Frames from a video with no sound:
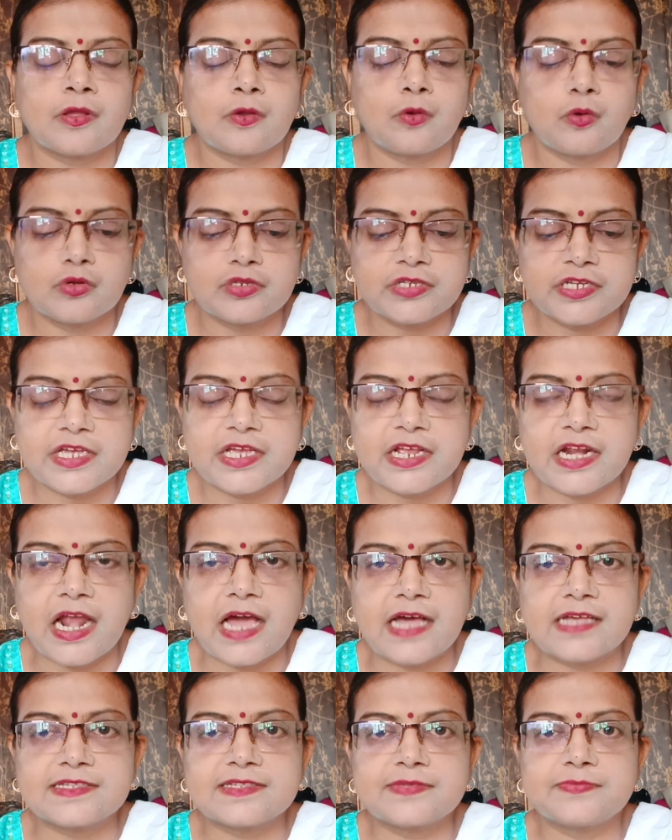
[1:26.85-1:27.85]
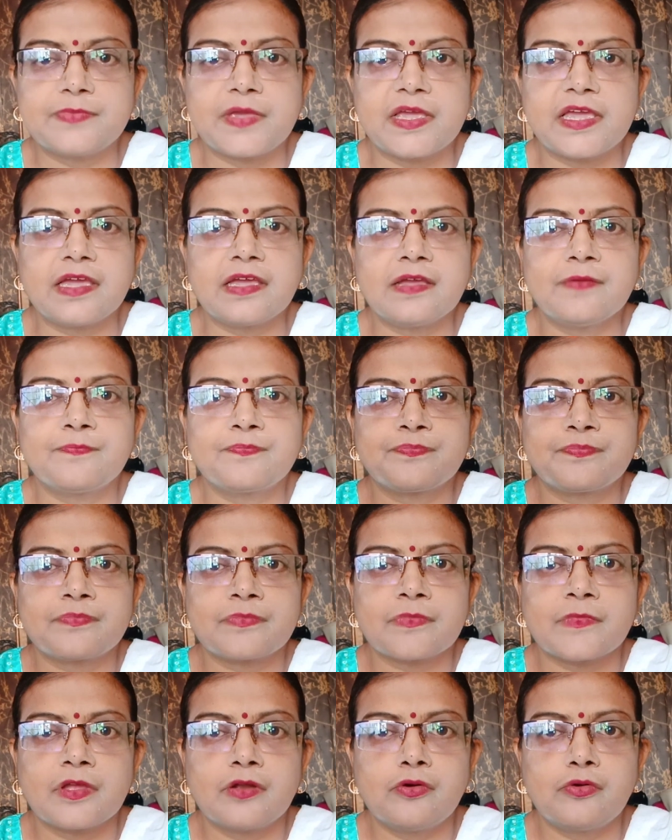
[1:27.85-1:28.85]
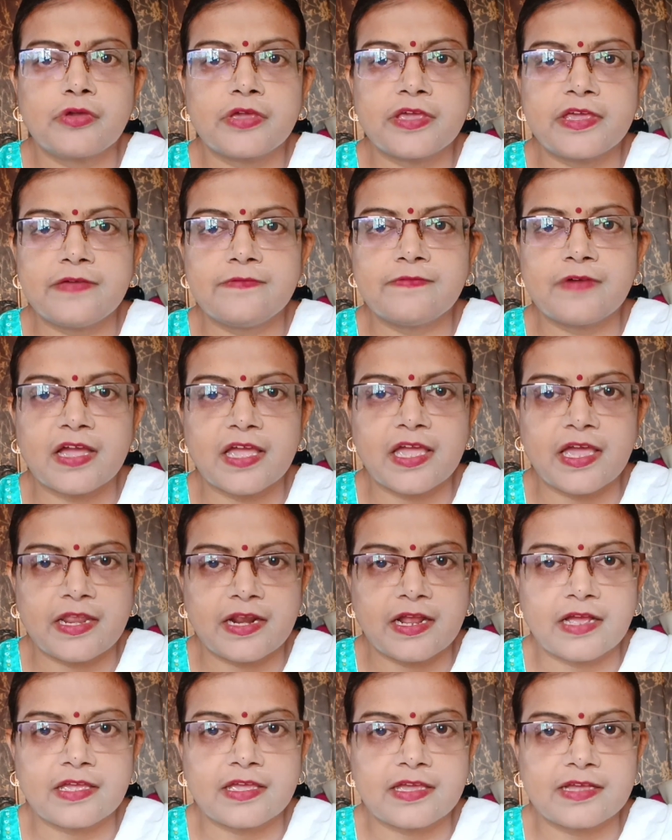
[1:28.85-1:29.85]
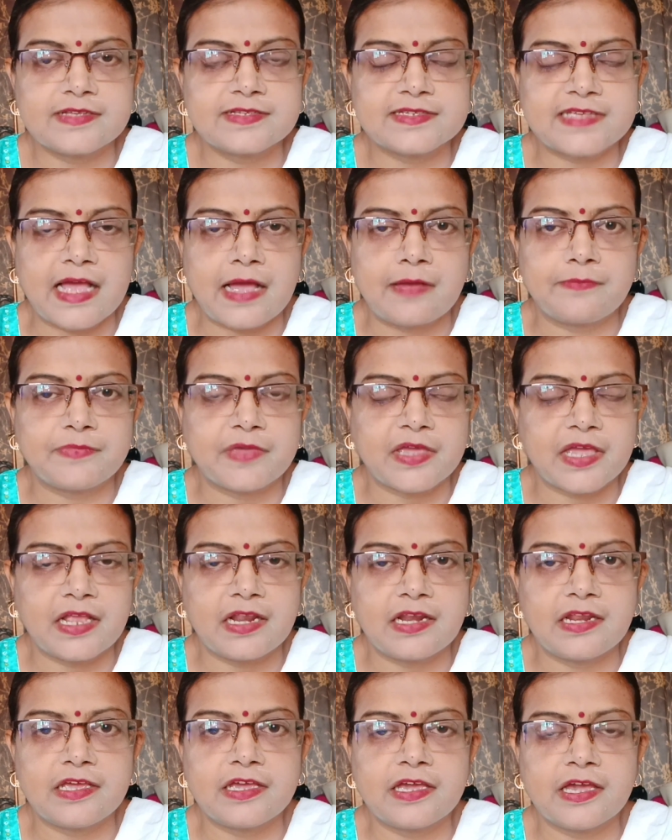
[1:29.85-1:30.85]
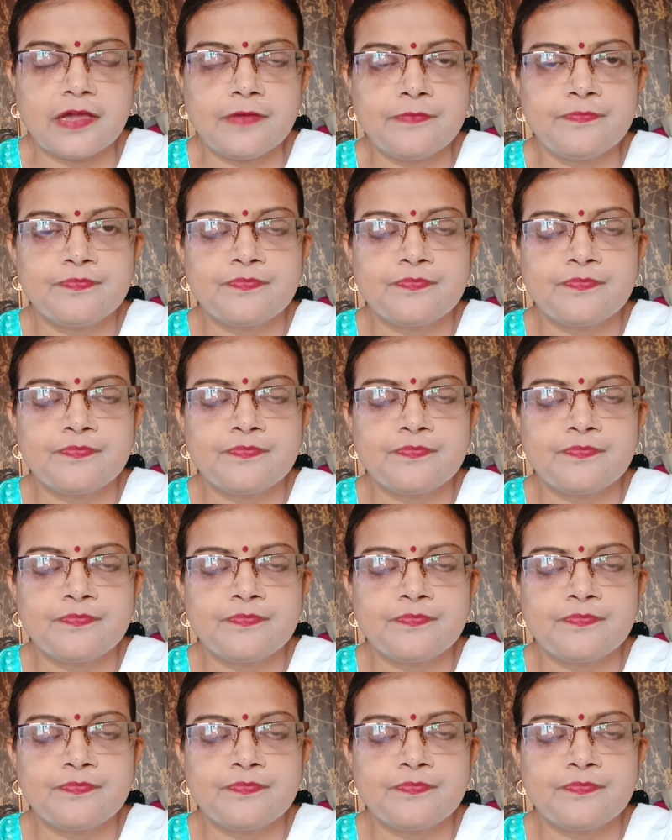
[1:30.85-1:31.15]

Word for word: कोचिंग क्लास में रुड़की वगैरह के एग्ज़ाम के लिए